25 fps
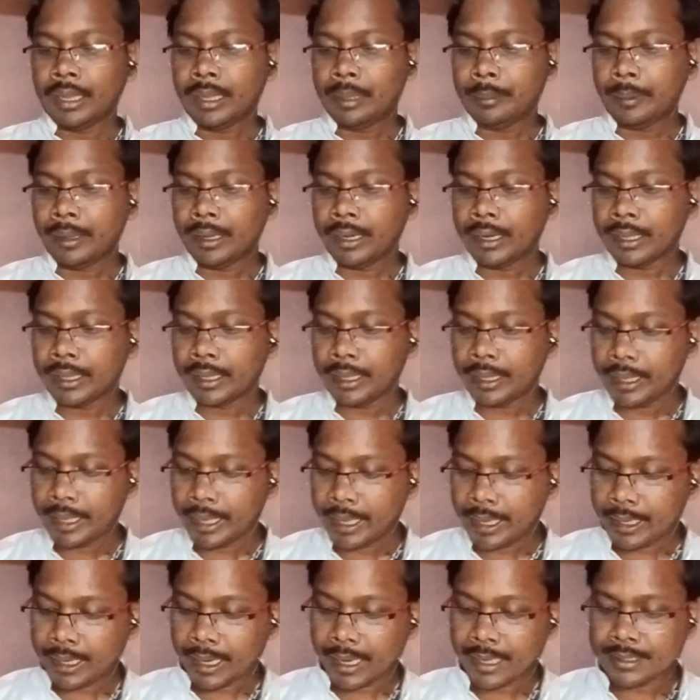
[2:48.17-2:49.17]
এবারে
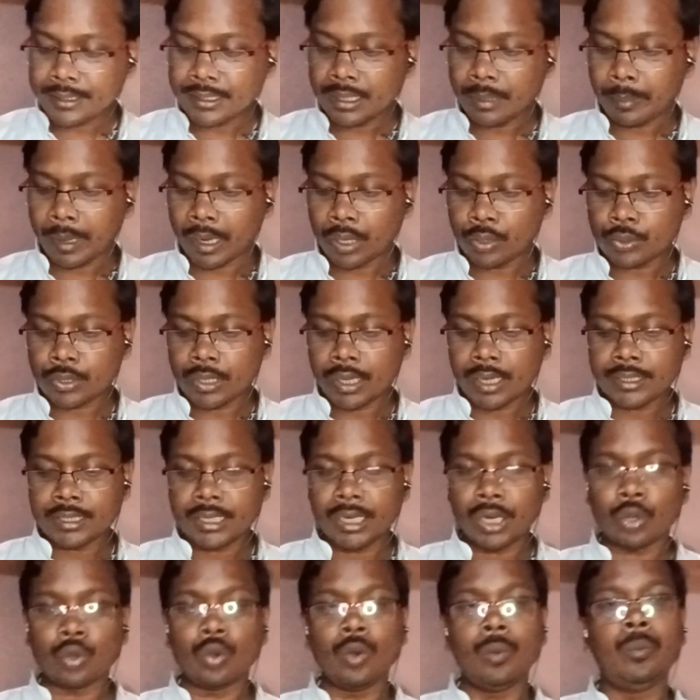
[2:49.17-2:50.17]
এই রাজ্যের মানুষেরা
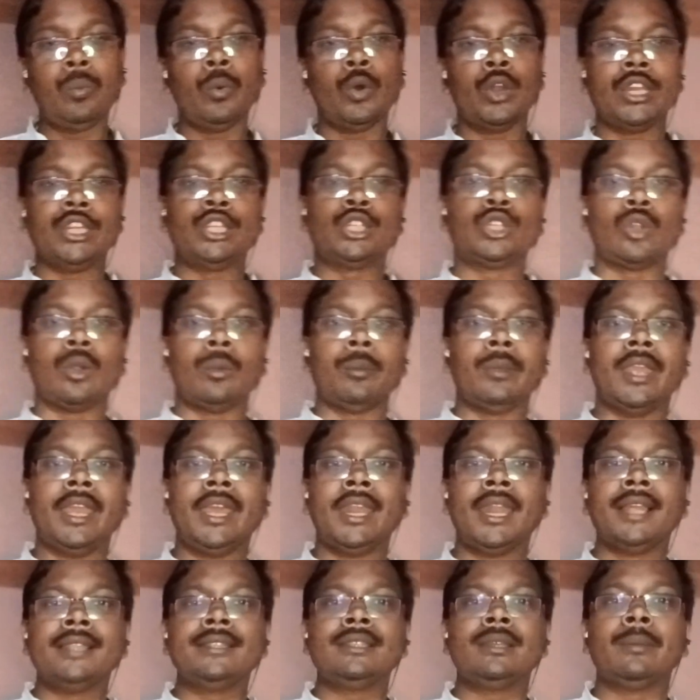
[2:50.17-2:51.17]
ছিল খুব পরিশ্রমী
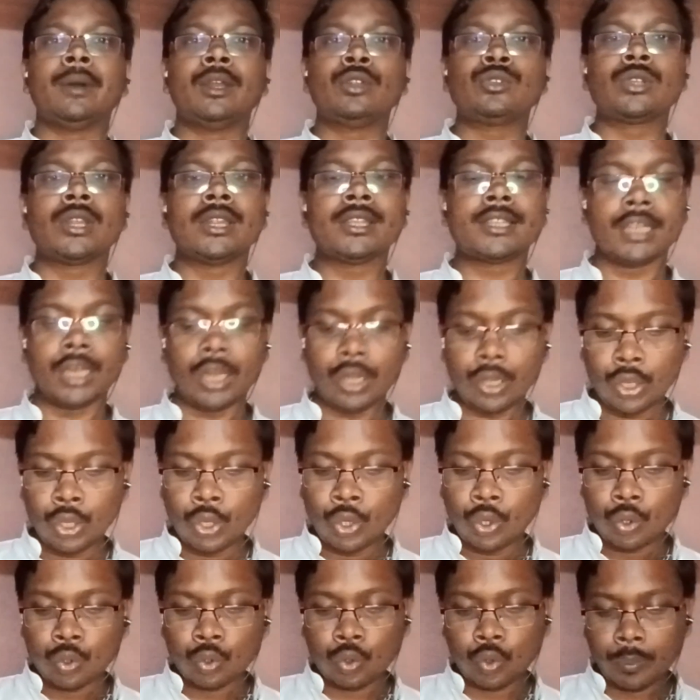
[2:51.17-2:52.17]
এই রাজ্যের মানুষেরা ছিল
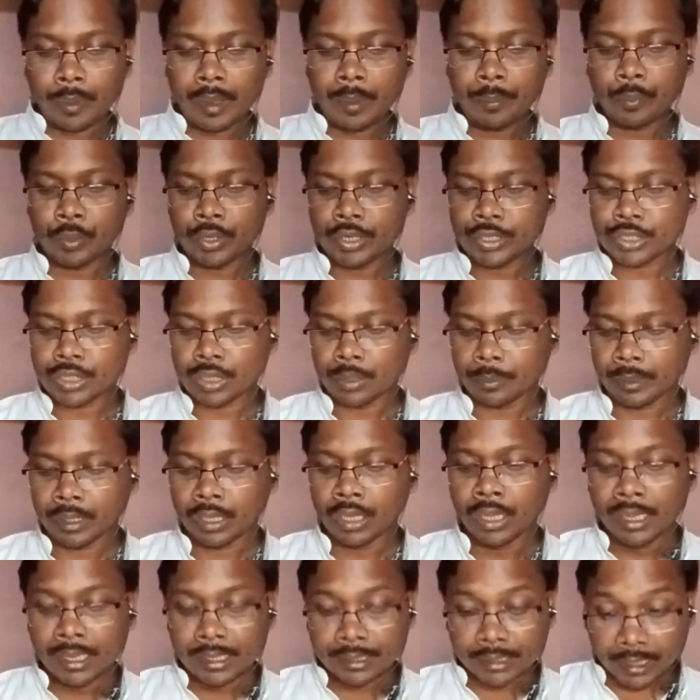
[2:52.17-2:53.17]
খুবই পরিশ্রমী
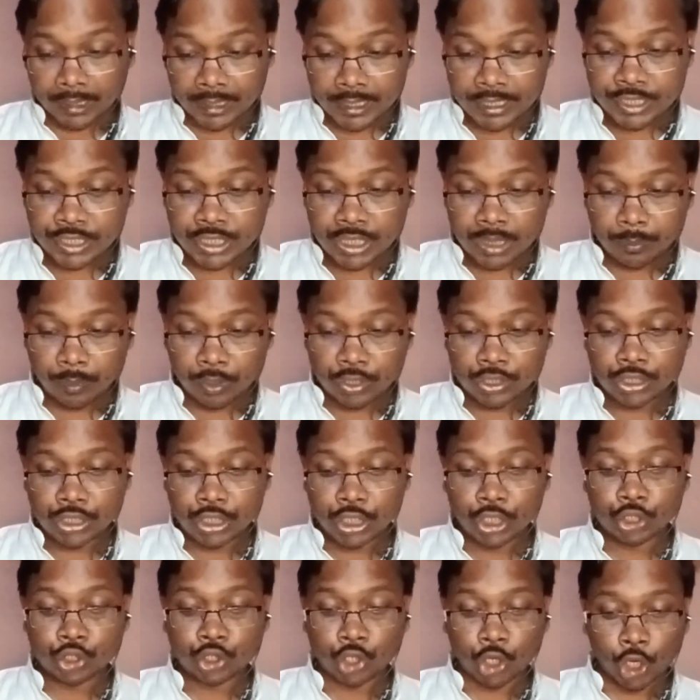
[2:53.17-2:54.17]
তাদের জীবন
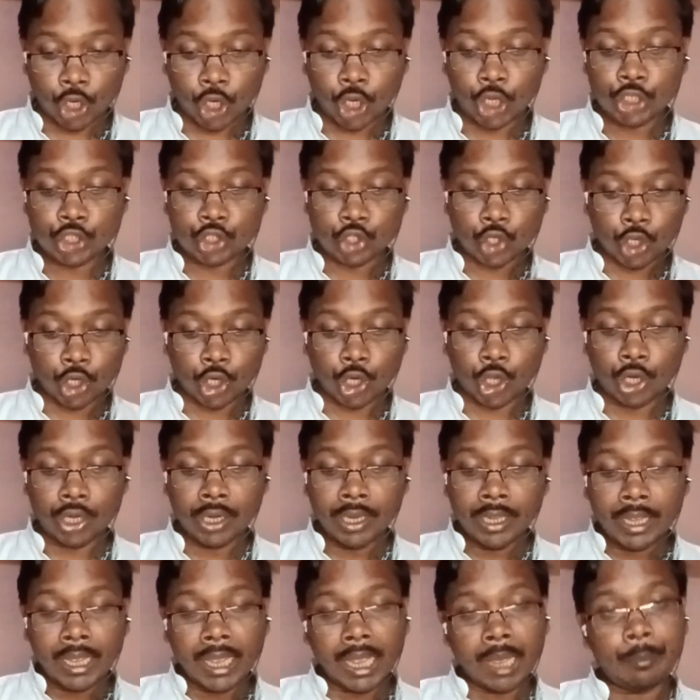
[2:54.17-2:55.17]
ছিল সহজ সরল
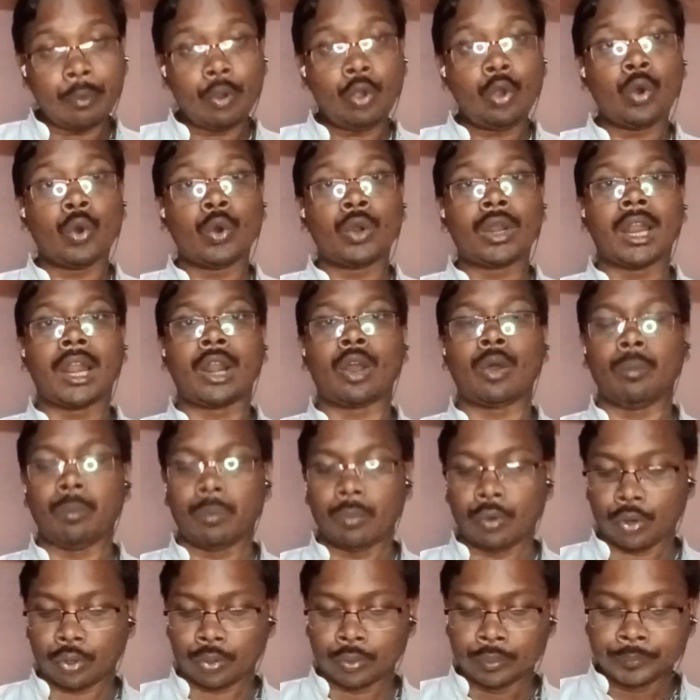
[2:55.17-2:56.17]
এবং
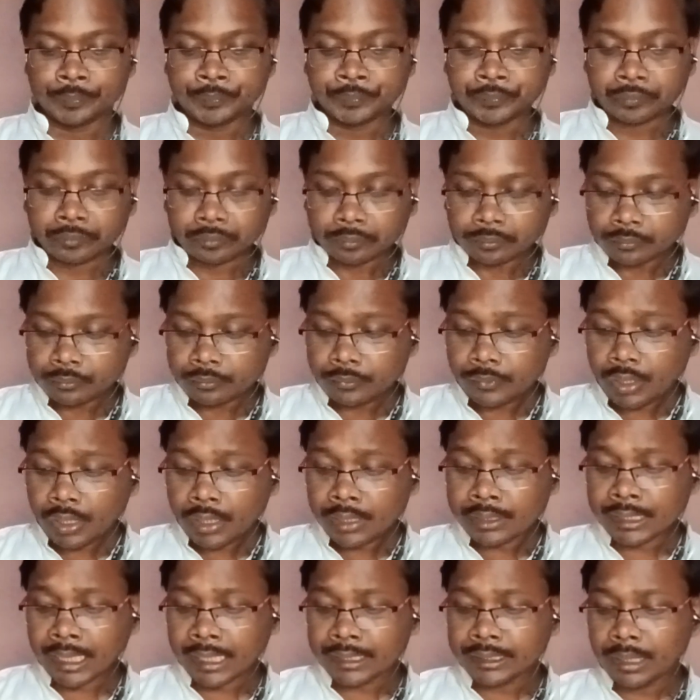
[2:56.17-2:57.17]
অনাড়ম্বর
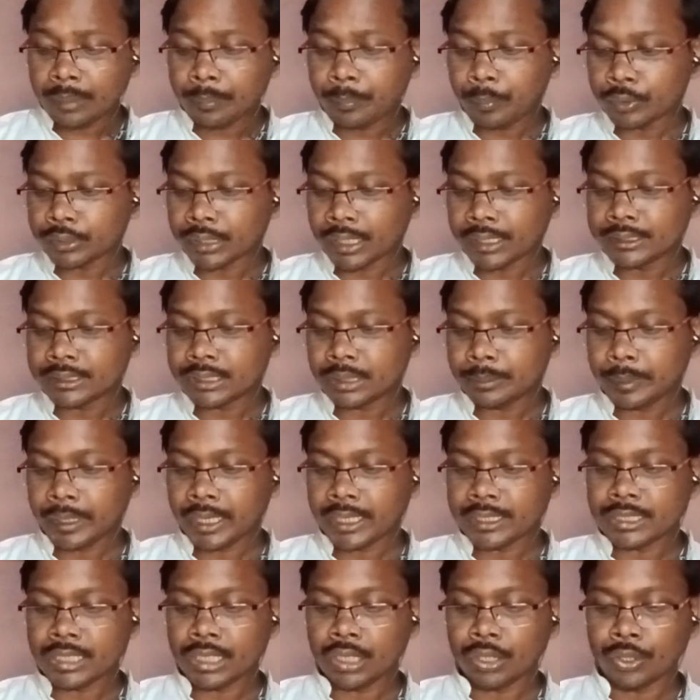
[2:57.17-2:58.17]
তাদের প্রধান
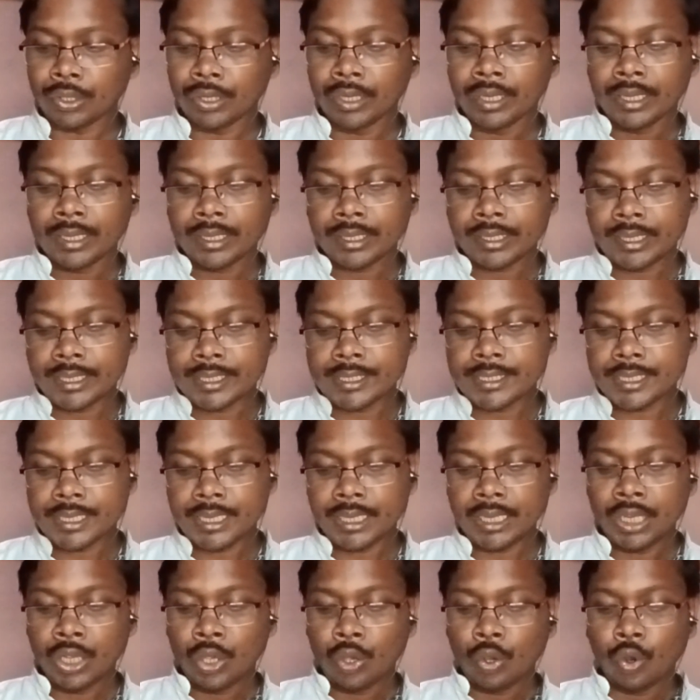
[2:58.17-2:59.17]
জীবিকা ছিল
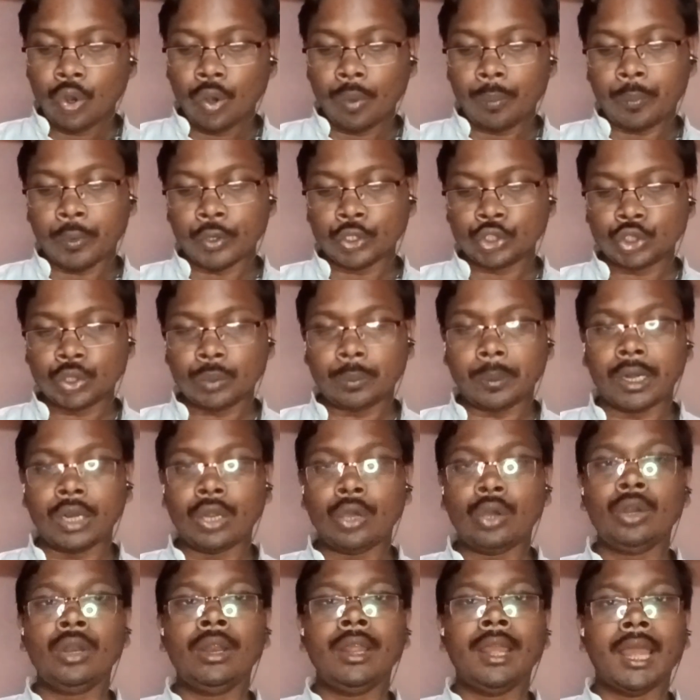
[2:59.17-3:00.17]
কৃষি ও
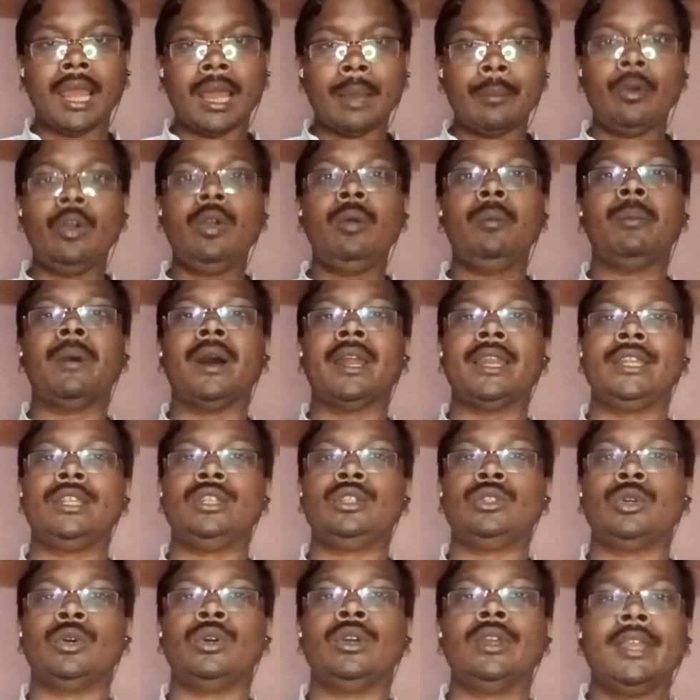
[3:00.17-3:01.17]
পশুপালন এবং
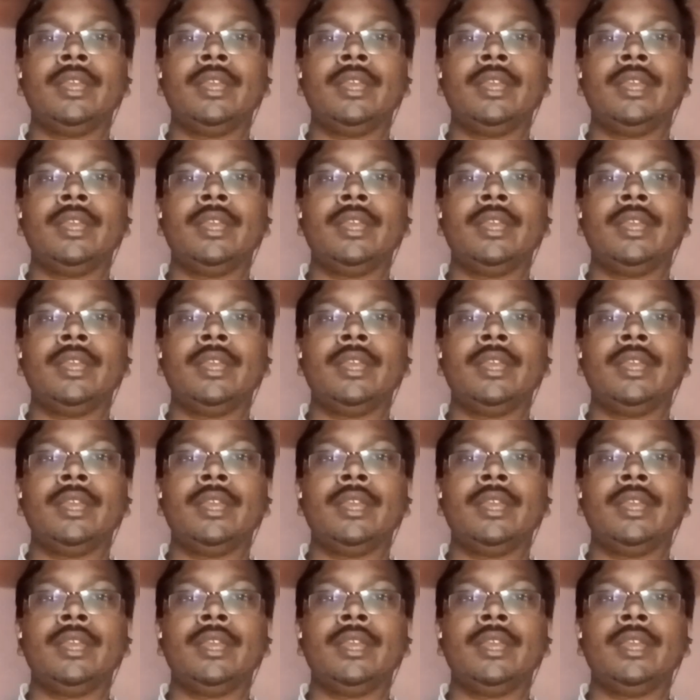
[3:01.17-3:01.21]
বাণিজ্য